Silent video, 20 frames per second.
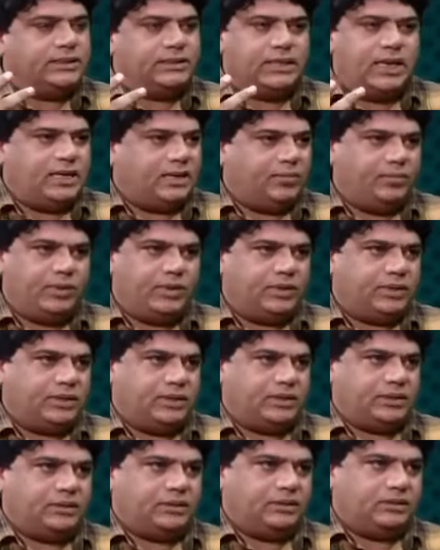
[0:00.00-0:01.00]
ఇట్స్ నాట్
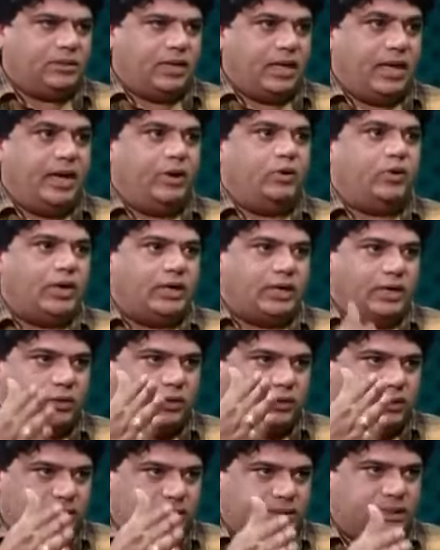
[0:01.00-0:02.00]
ఇంపార్టెంట్ ఐ హ్యావ్ టు అండర్
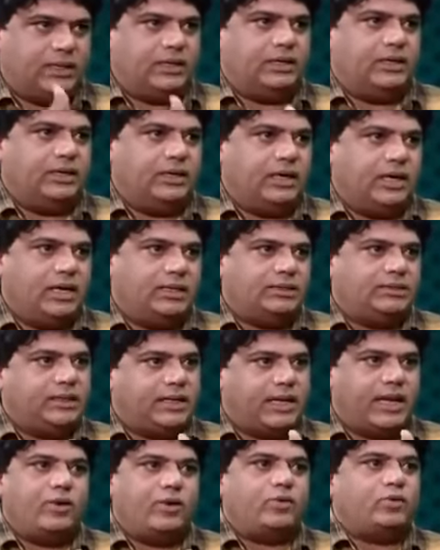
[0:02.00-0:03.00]
గో ద చిల్డ్రన్ నాలెడ్జ్
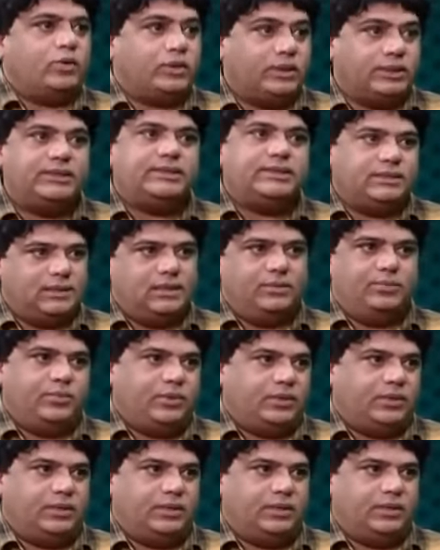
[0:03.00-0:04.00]
అండ్ హ్యావ్ టు టీచ్ ఇస్
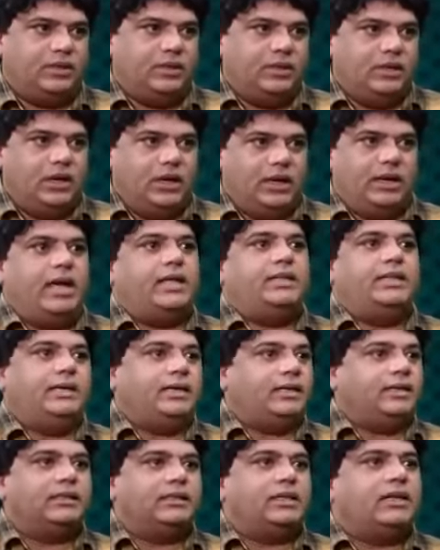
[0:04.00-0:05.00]
ఇంపార్టెంట్ నా
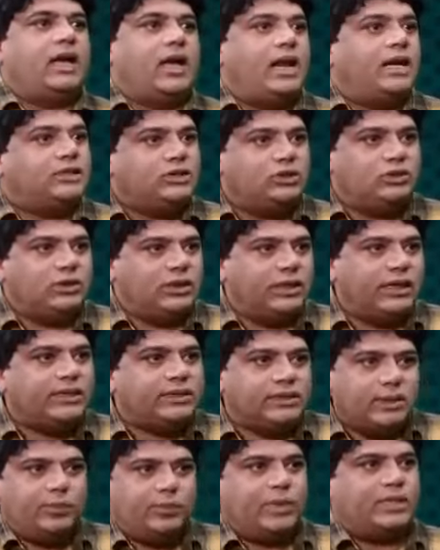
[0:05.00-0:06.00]
దగ్గర ఇంత నాలెడ్జ్ ఉంది
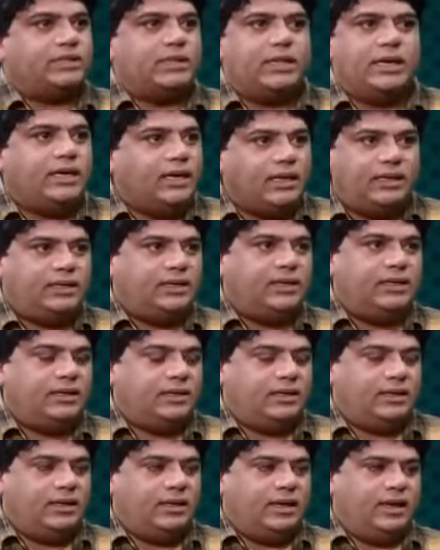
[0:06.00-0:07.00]
నేను చెప్పేస్తానంటే
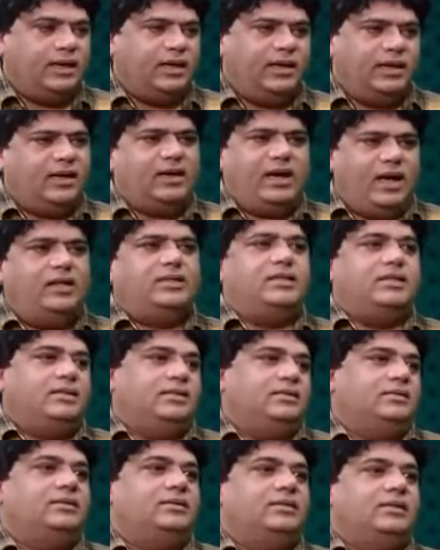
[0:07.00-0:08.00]
కాదు
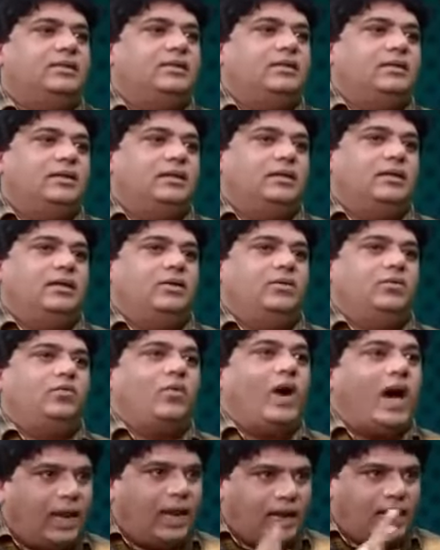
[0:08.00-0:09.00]
అది
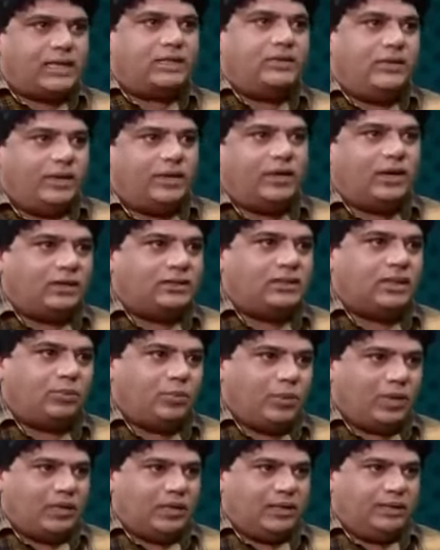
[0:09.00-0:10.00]
వాళ్ళకి అర్థమయ్యేటట్లు
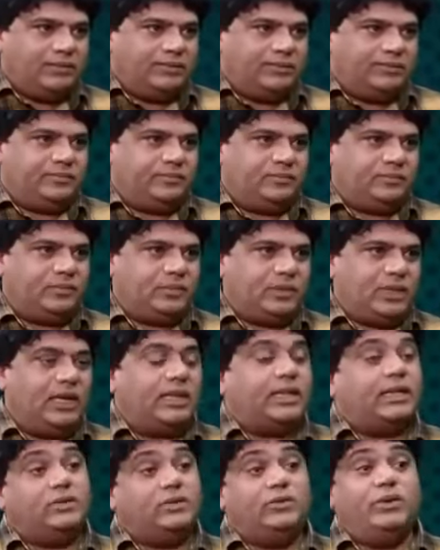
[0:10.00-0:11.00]
చెప్పాలి
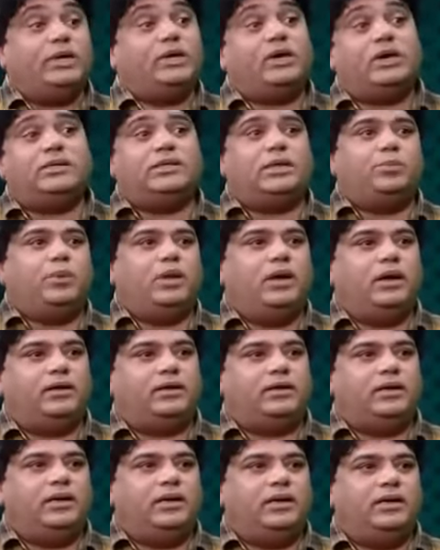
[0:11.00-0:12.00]
అది అర్థమయ్యేటట్లు
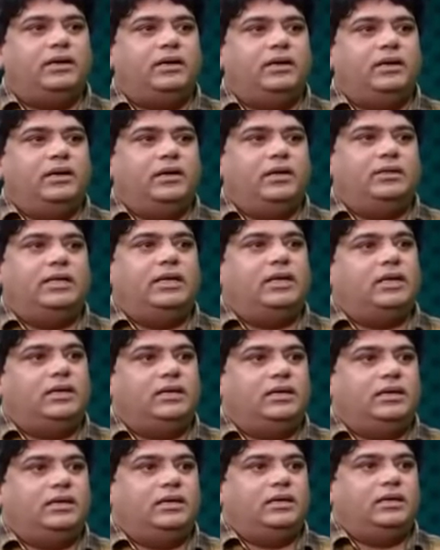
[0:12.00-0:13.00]
చెప్పాలంటే
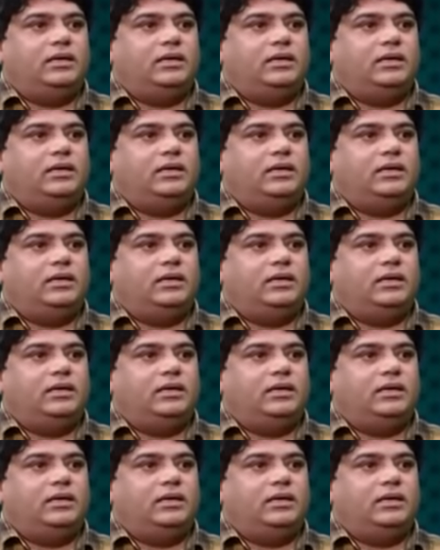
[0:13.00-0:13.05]
దానికి